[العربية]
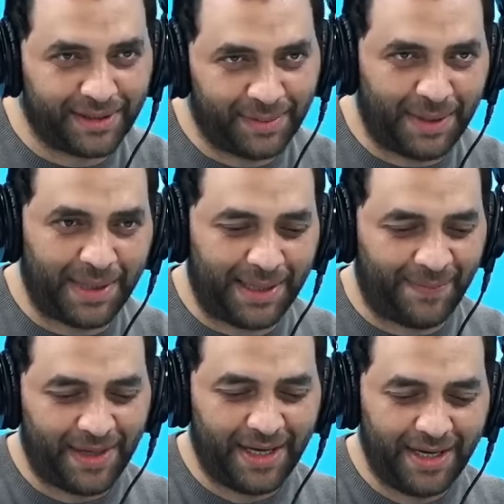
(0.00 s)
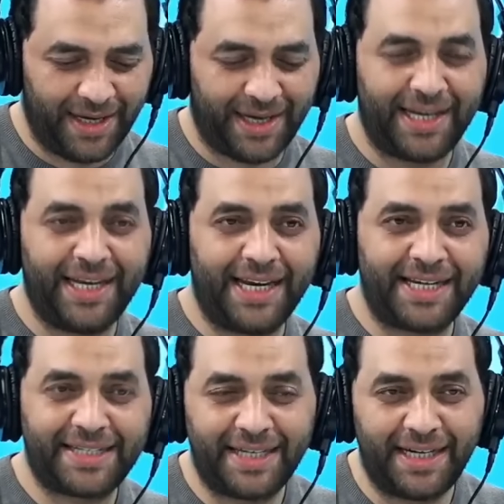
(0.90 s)
ياكل برشا ثوم قليل
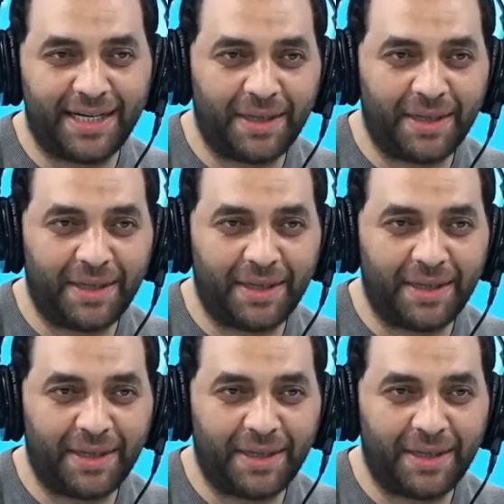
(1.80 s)
لسن